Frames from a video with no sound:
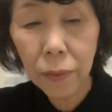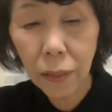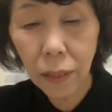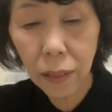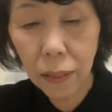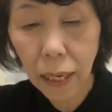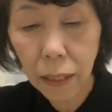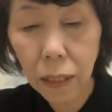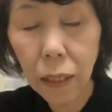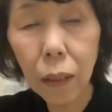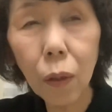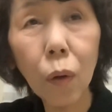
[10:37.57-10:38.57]
えー、だけ
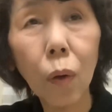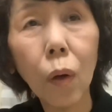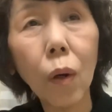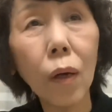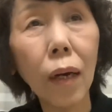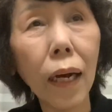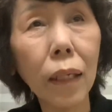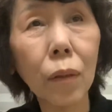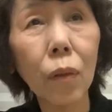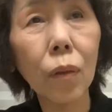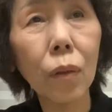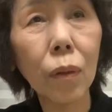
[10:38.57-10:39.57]
れど、あ
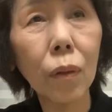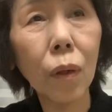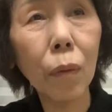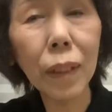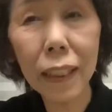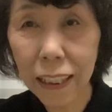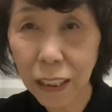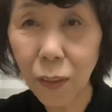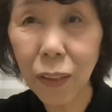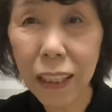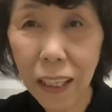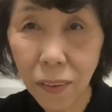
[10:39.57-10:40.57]
の、お店に
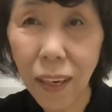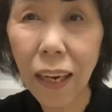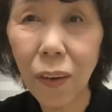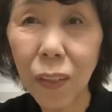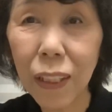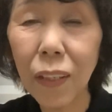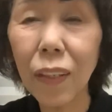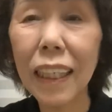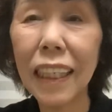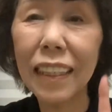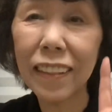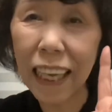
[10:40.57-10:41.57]
よってはお一
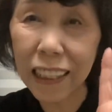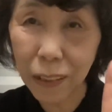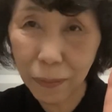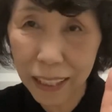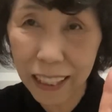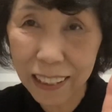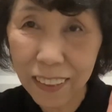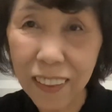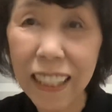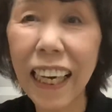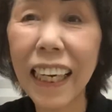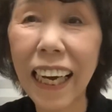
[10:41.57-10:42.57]
人2つまでと
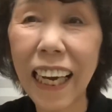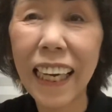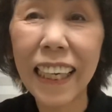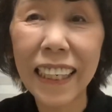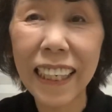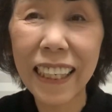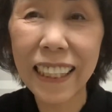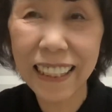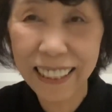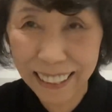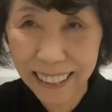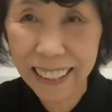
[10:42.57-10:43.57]
なんか、
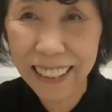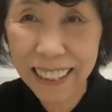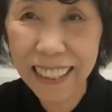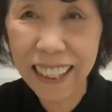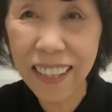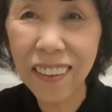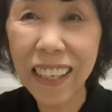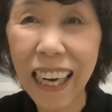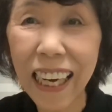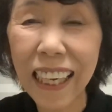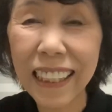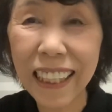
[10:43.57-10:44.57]
規制をか
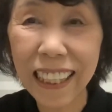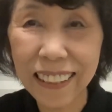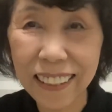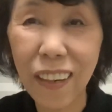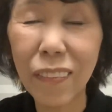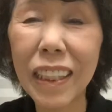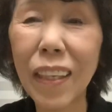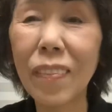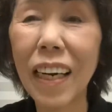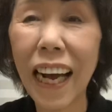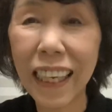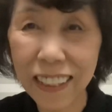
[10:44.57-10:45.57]
かっているお店
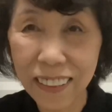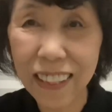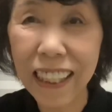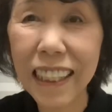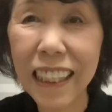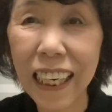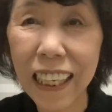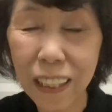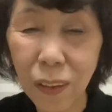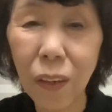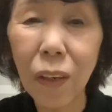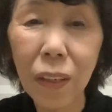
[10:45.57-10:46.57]
もあるようですけれ
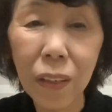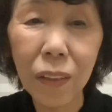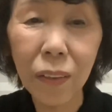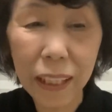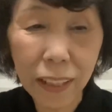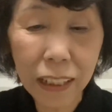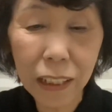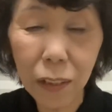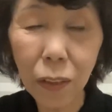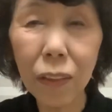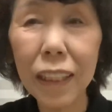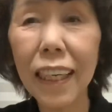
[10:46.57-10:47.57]
ど、私
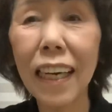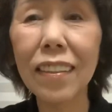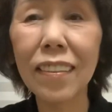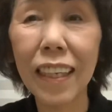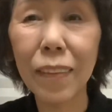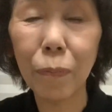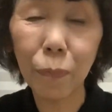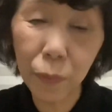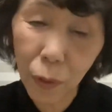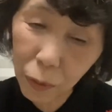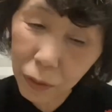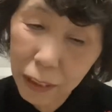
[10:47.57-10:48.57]
の近くは
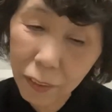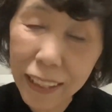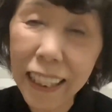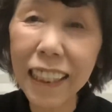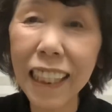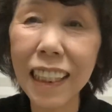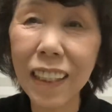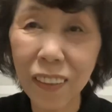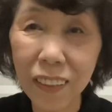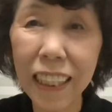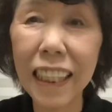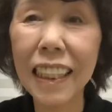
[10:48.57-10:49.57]
特にはなさ
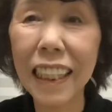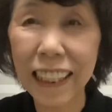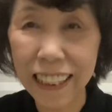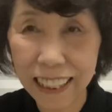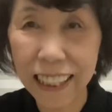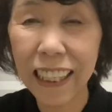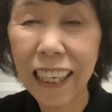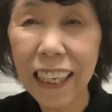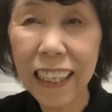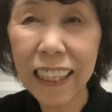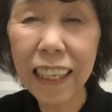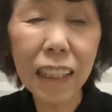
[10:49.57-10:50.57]
そうでしたし、
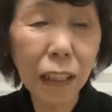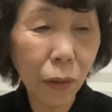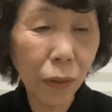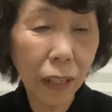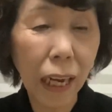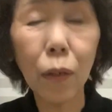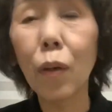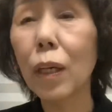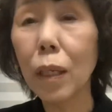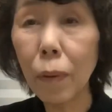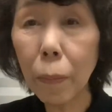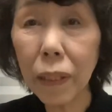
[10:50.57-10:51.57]
レジの、あの、
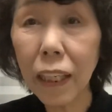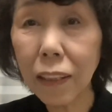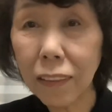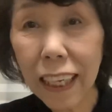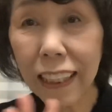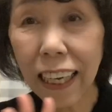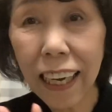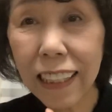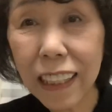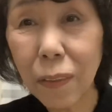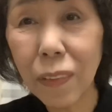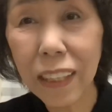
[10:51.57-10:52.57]
今までいくら探
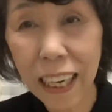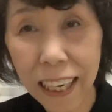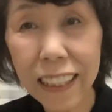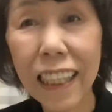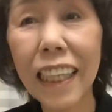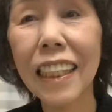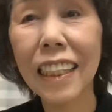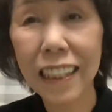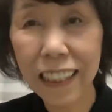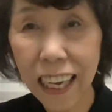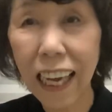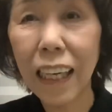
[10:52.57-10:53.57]
してもなかったんで
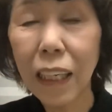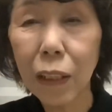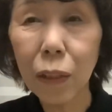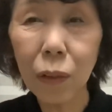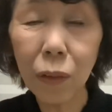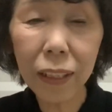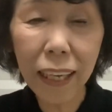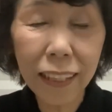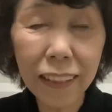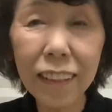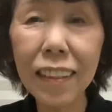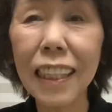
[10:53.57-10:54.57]
すが、その
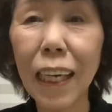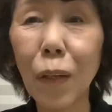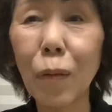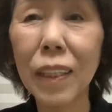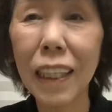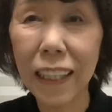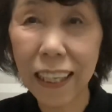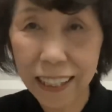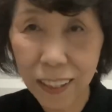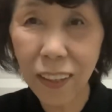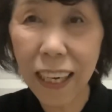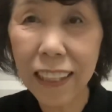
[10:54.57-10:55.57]
キャンドゥーさんのお店で
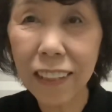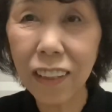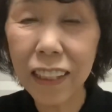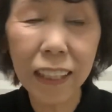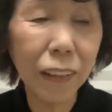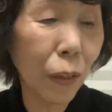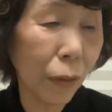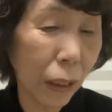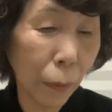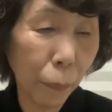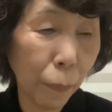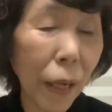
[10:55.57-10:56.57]
ね、お勘定している時
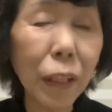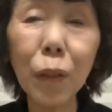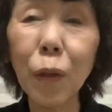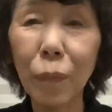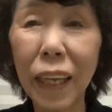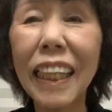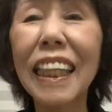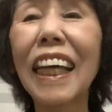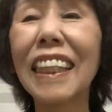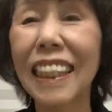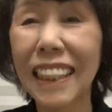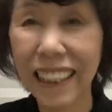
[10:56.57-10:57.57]
にパッと見えた
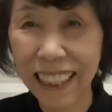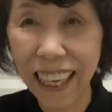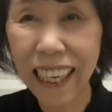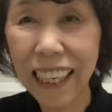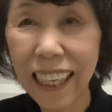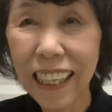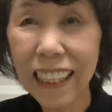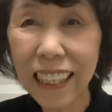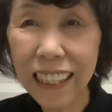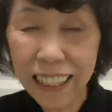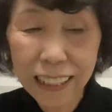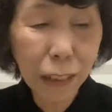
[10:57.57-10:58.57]
んですね。
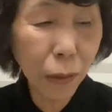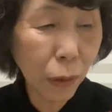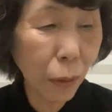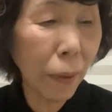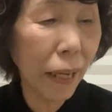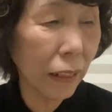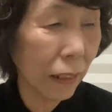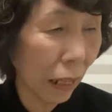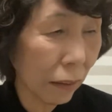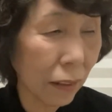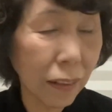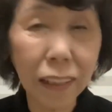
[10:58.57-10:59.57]
えー、レジのそばにた
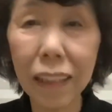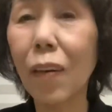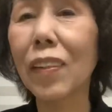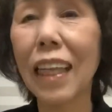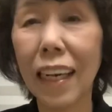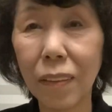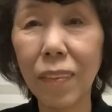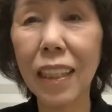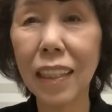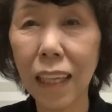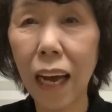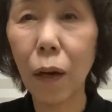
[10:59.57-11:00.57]
くさん置いてありま
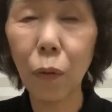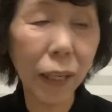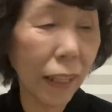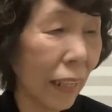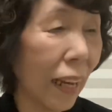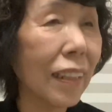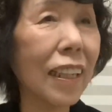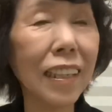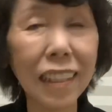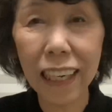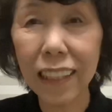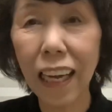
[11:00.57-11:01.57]
して、あ、これ何で
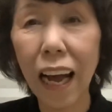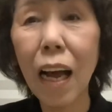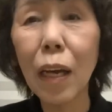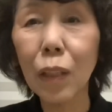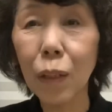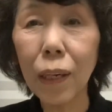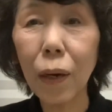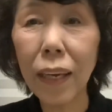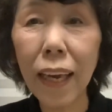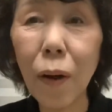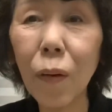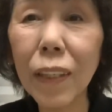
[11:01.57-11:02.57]
すて、あ、それ
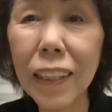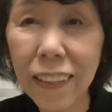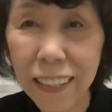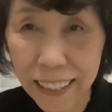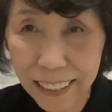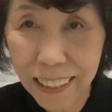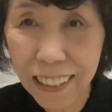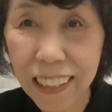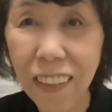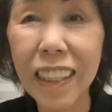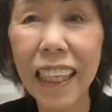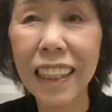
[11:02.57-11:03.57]
ヘアオイルです
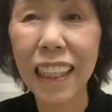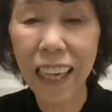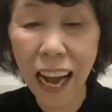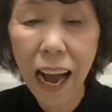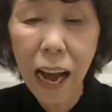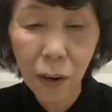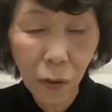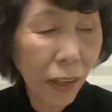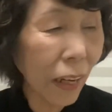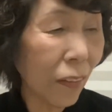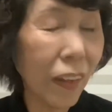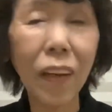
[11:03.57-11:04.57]
とおっしゃったら、あ、こ
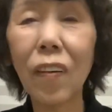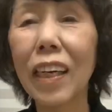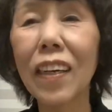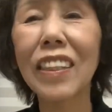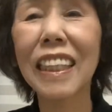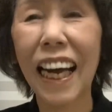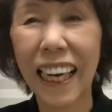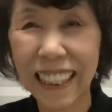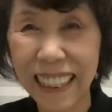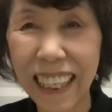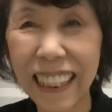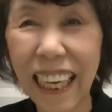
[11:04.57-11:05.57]
れこれこれを探
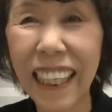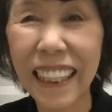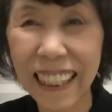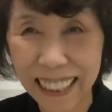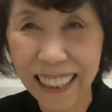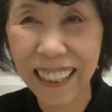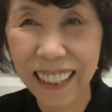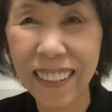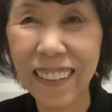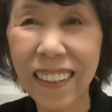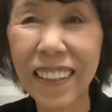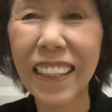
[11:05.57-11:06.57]
してたんですとい
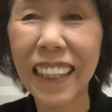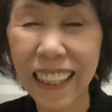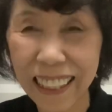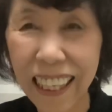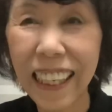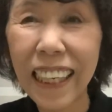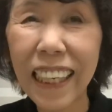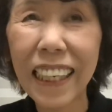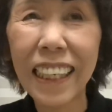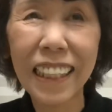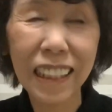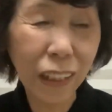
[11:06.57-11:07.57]
うことでね、
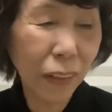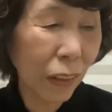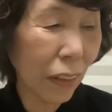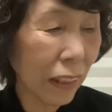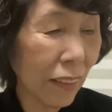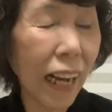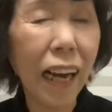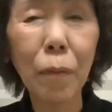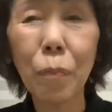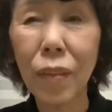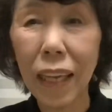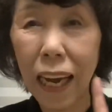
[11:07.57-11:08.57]
えー、その時は、
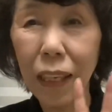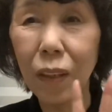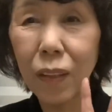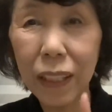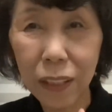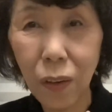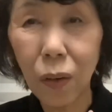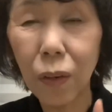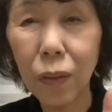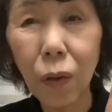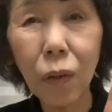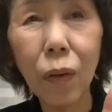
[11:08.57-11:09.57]
あの、2個、
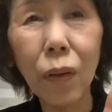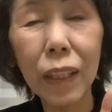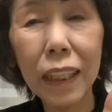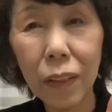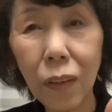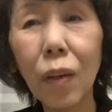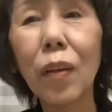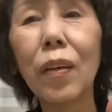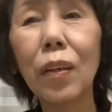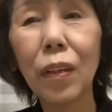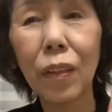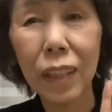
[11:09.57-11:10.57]
6個入りを
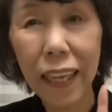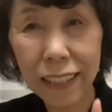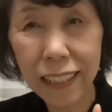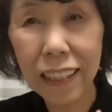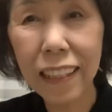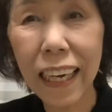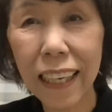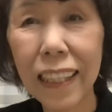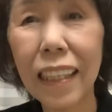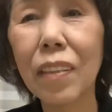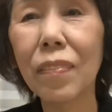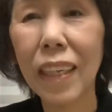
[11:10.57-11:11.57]
2つ買っ
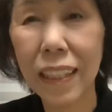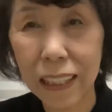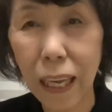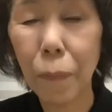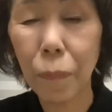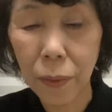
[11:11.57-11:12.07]
てきました。